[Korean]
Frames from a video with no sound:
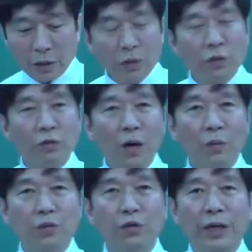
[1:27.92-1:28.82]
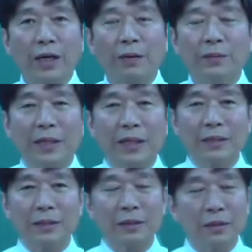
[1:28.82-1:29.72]
어려운 과목 중에 하나입니다.
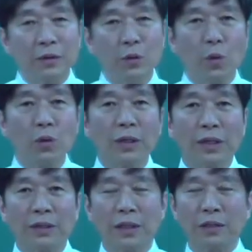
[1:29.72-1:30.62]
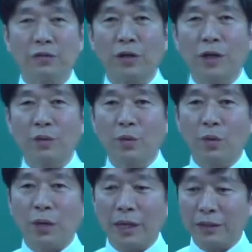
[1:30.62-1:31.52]
용어가
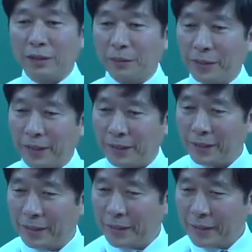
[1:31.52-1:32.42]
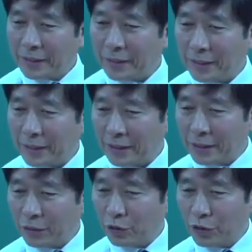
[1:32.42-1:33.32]
생소하고 하기 때문에. 근데
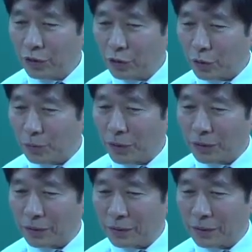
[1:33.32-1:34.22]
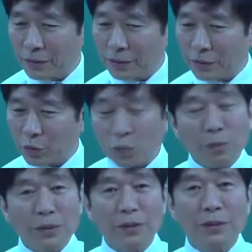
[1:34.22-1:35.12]
운전 이론 좀더
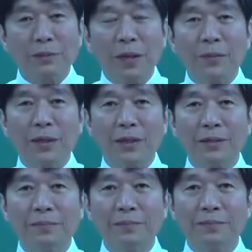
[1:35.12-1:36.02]
조금만 열심히 하면은